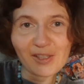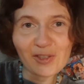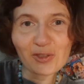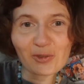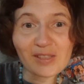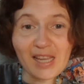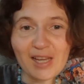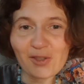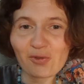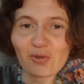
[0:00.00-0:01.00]
so
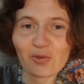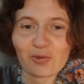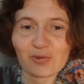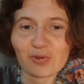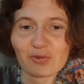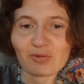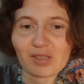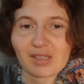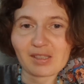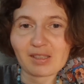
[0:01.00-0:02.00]
sein zu dürfen.
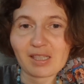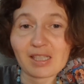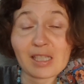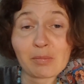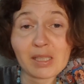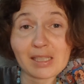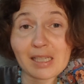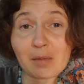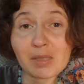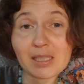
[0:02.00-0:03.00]
Und ich nehme mich
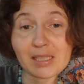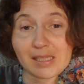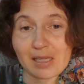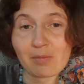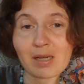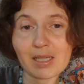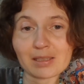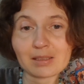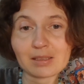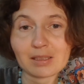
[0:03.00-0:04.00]
damit jetzt selber
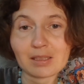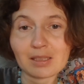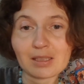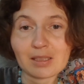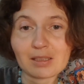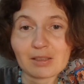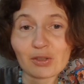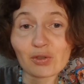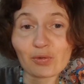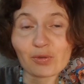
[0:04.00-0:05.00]
an,
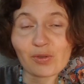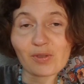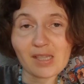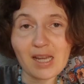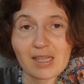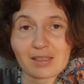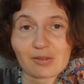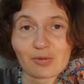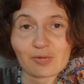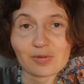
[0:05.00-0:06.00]
so zu sein.
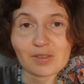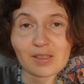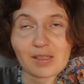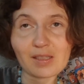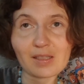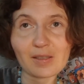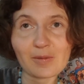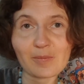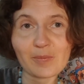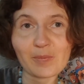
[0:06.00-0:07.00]
Und
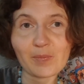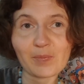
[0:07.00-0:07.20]
ähm,